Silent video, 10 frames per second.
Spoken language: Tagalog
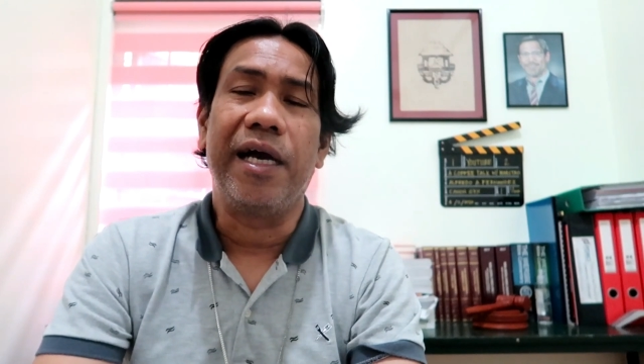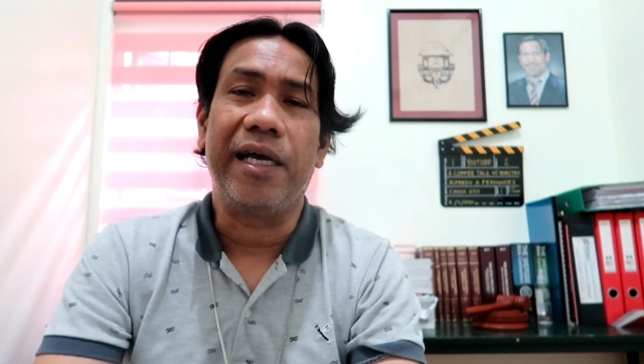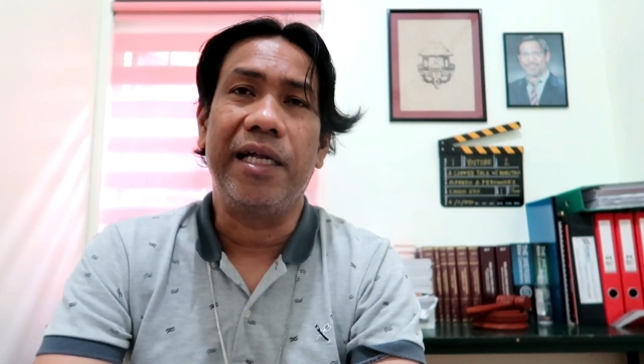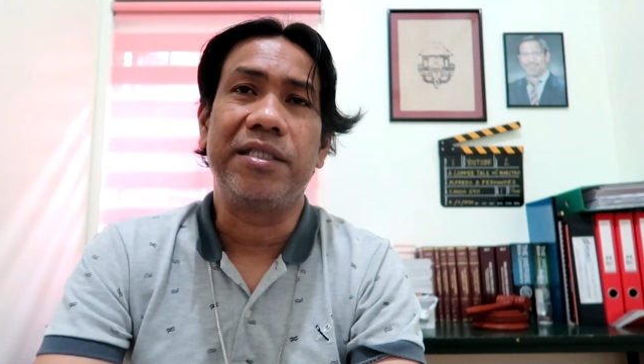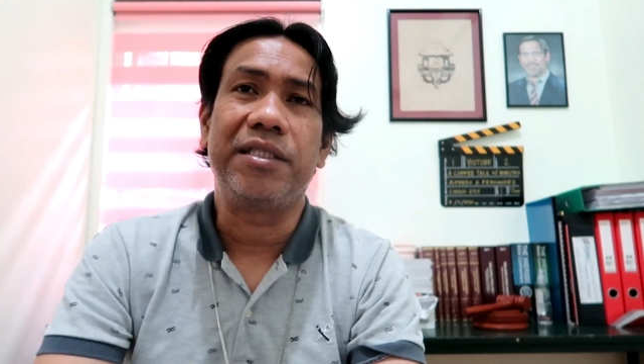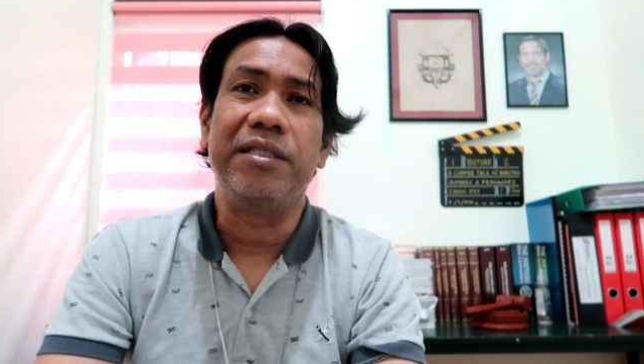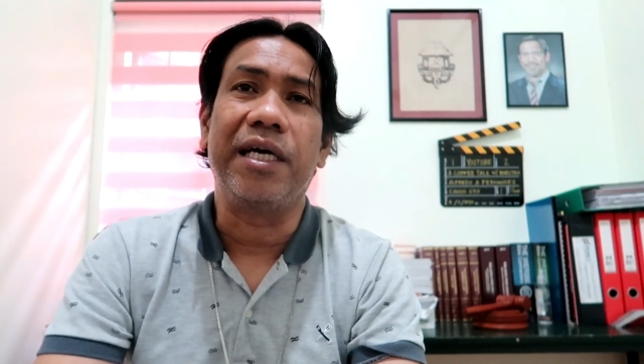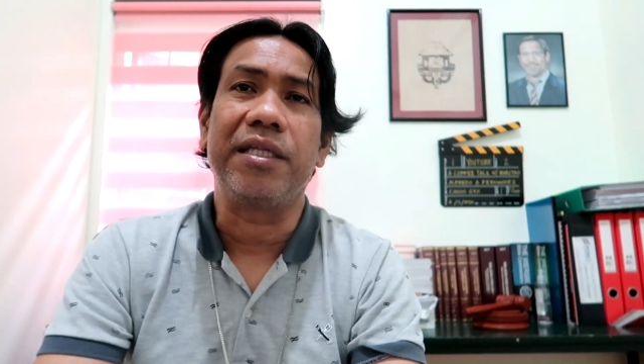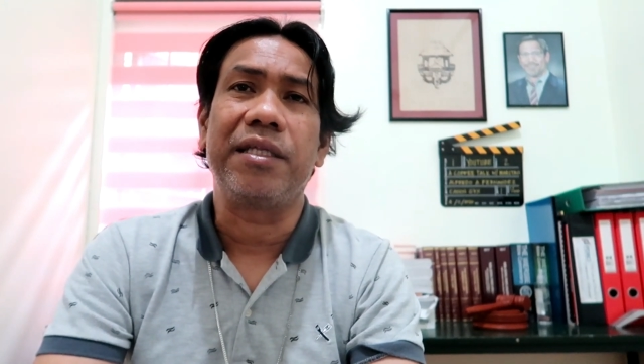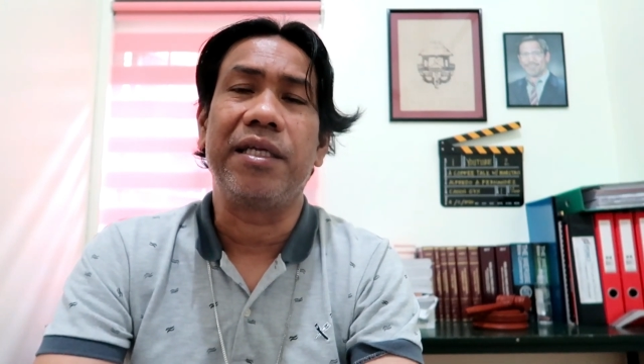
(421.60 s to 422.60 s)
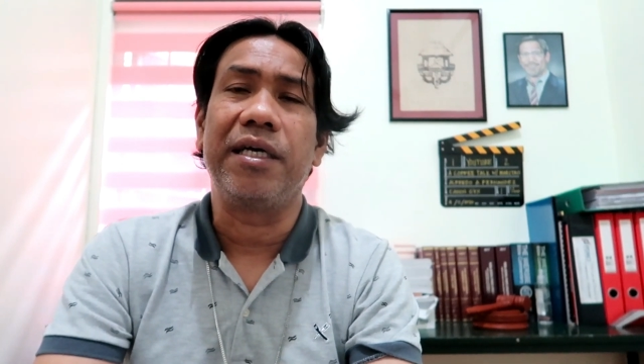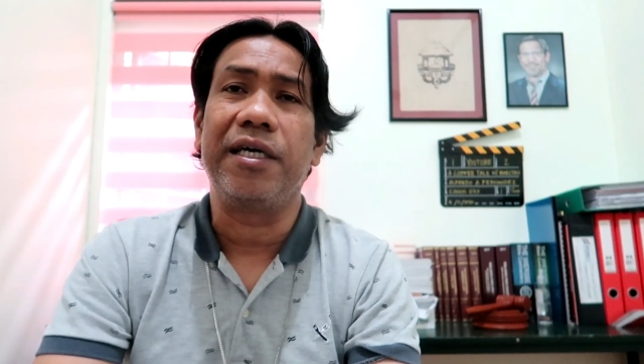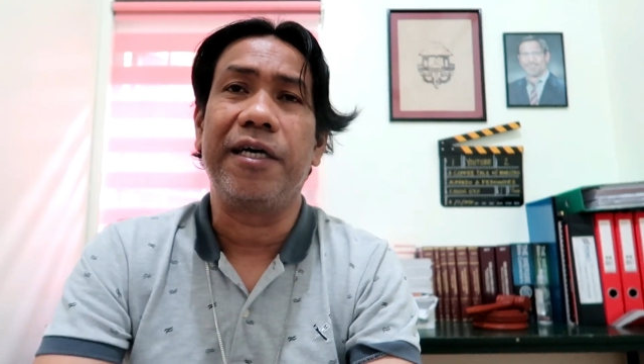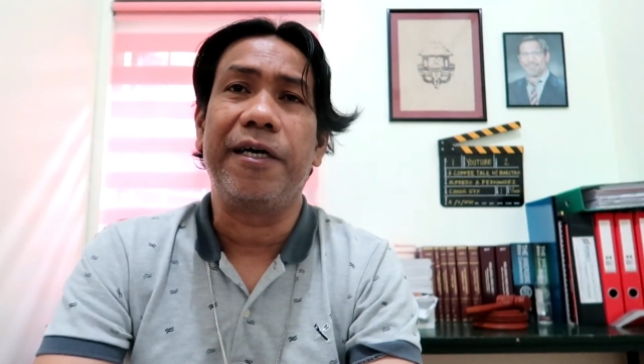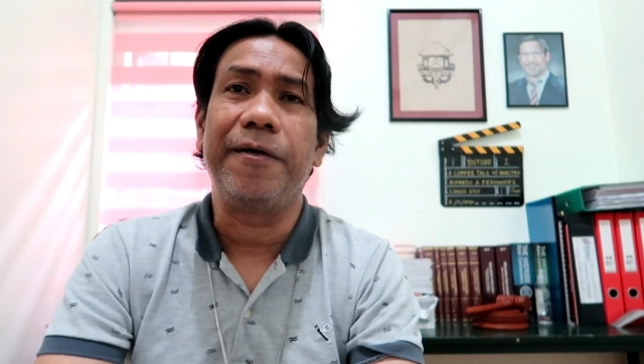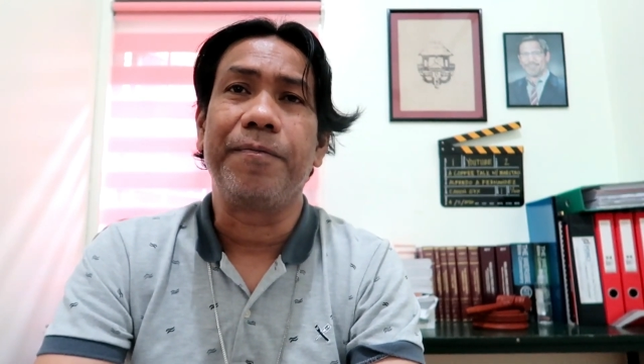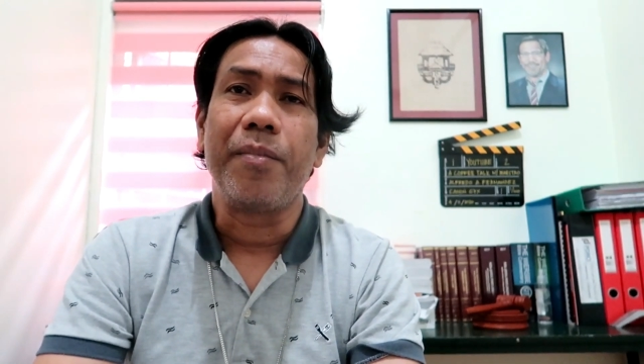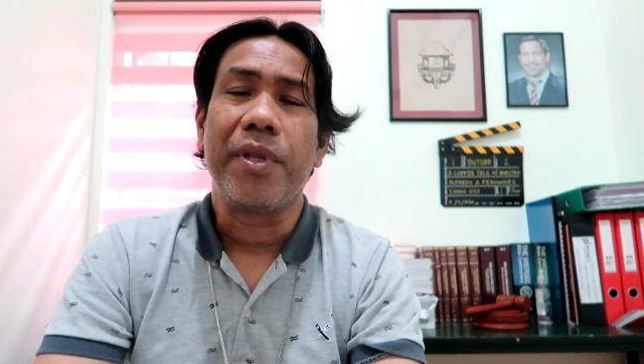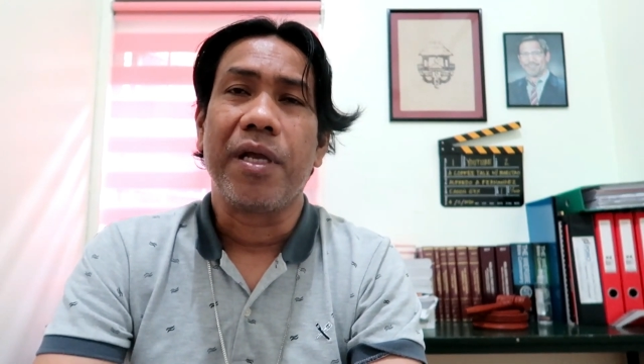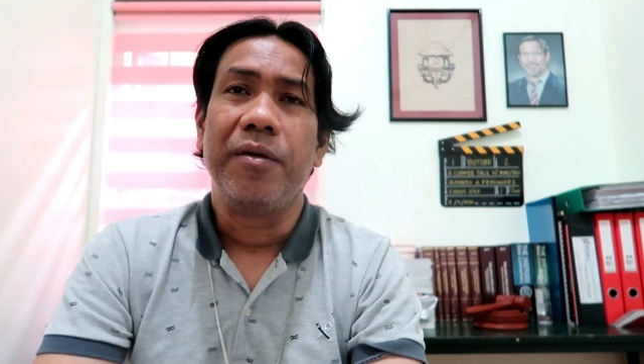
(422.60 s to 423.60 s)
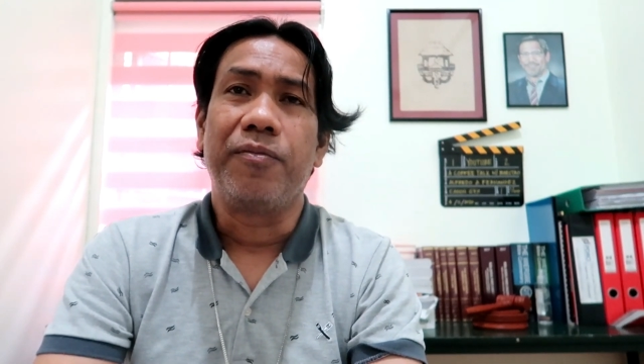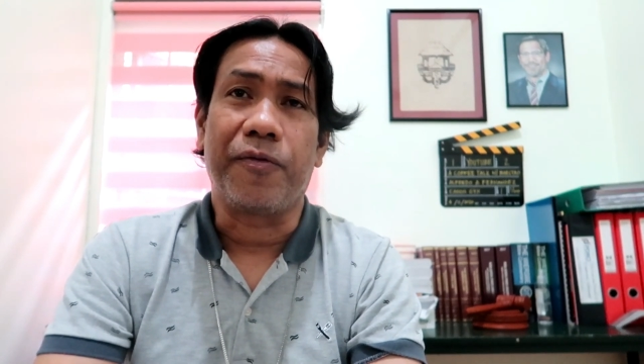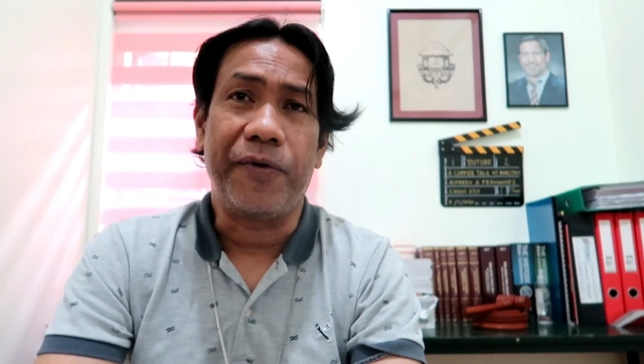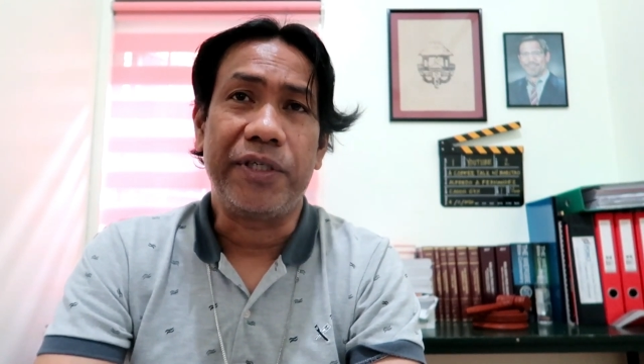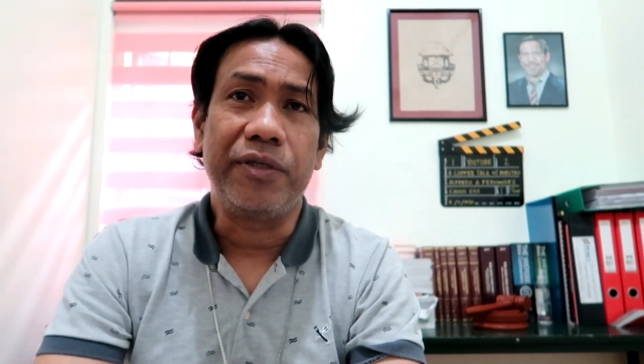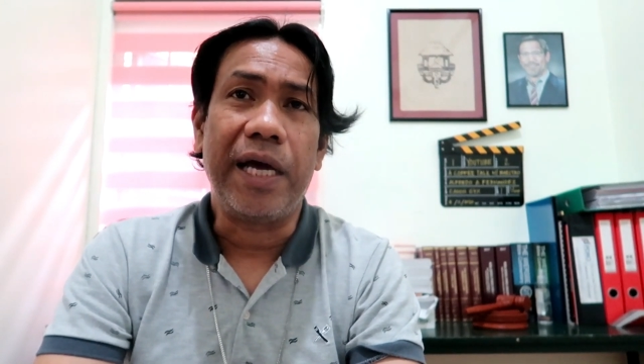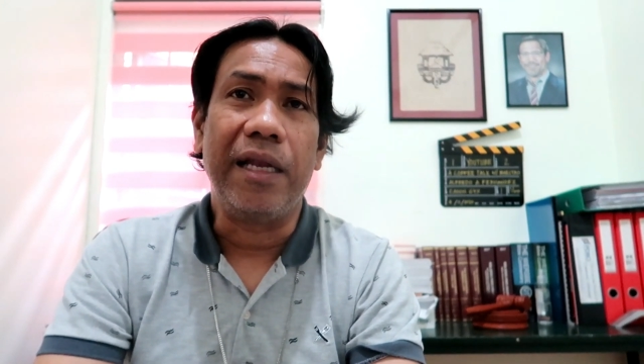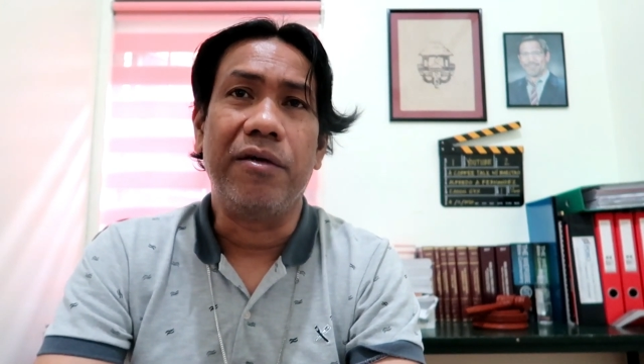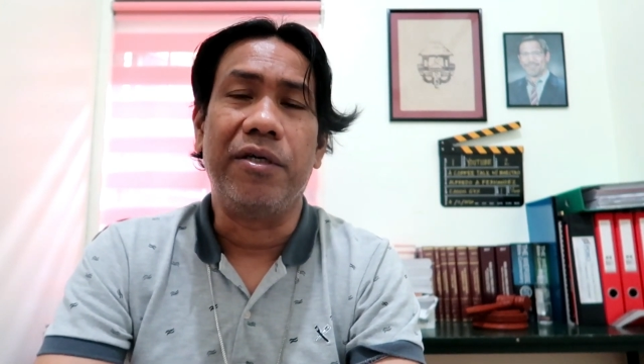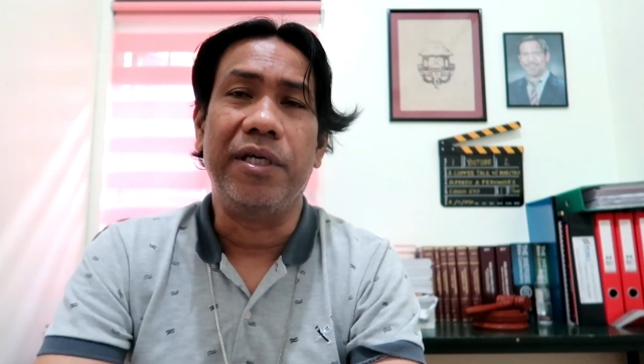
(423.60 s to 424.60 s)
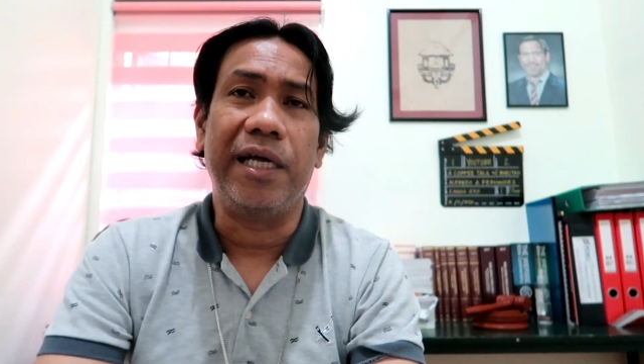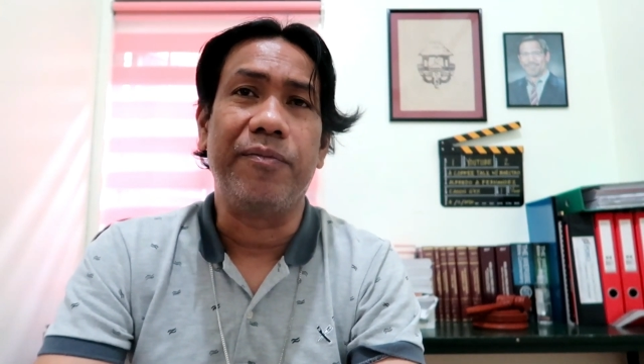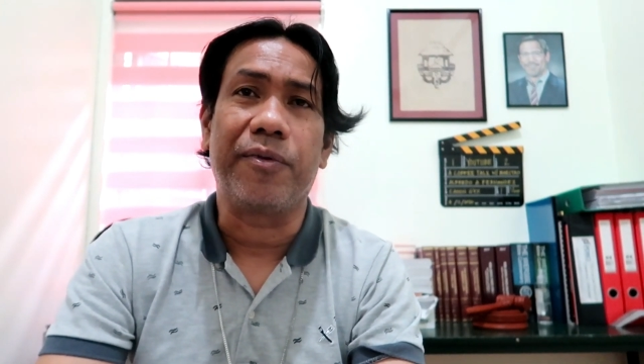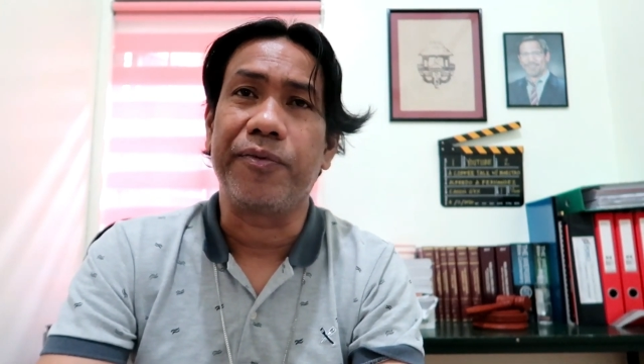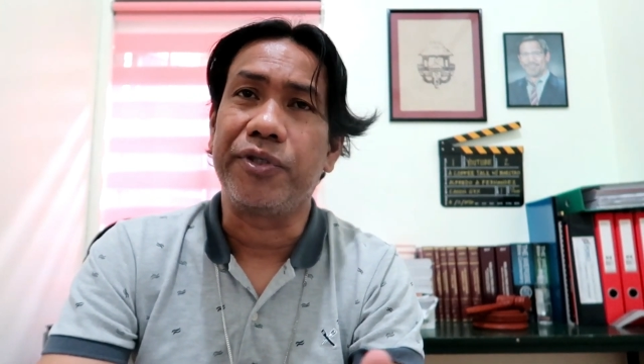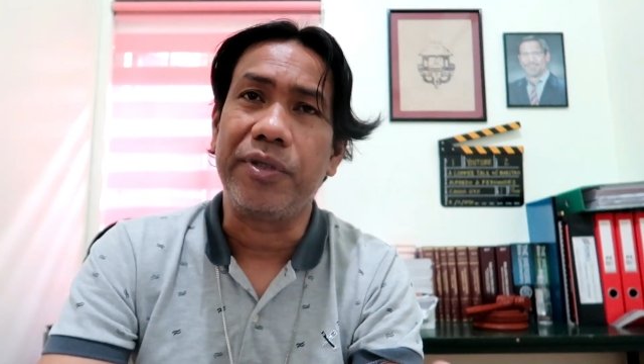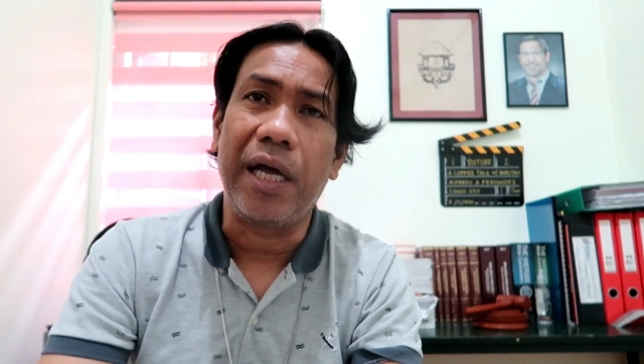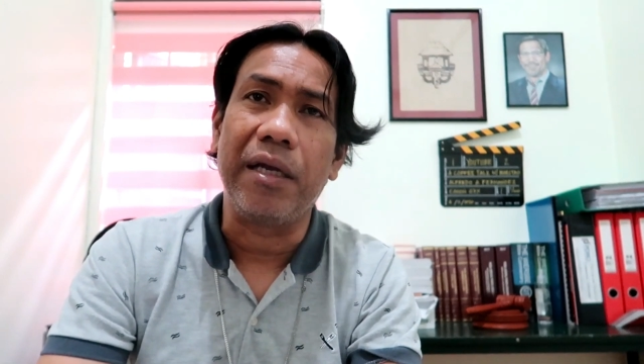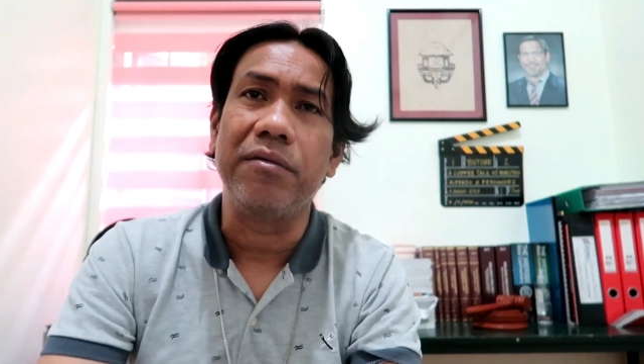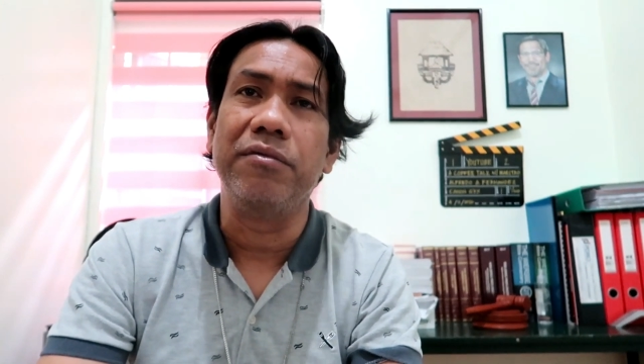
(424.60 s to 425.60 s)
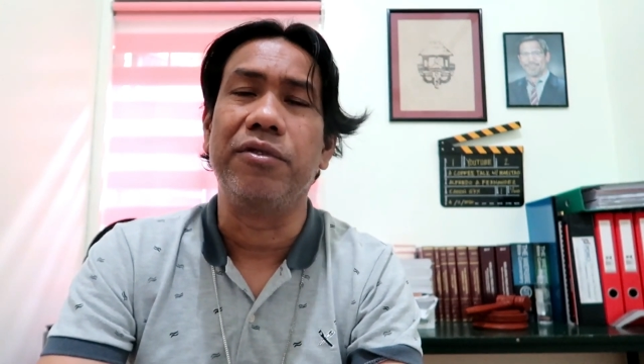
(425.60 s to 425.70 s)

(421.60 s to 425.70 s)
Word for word: against that uh, professional or non-professional